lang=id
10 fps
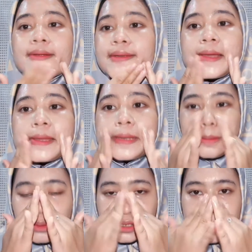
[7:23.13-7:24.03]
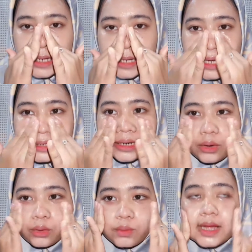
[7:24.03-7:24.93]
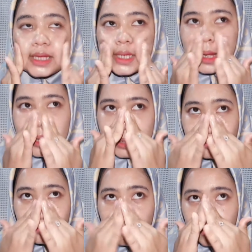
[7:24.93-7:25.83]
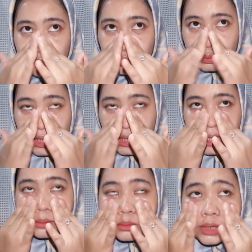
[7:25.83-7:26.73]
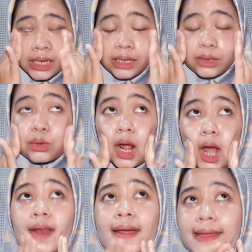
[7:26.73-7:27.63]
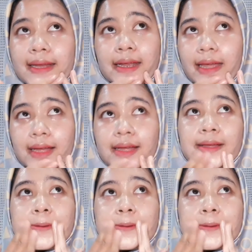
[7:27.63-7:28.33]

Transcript: nah ini busanya nggak terlalu banyak karena memang juga tadi mungkin kekurangan air ya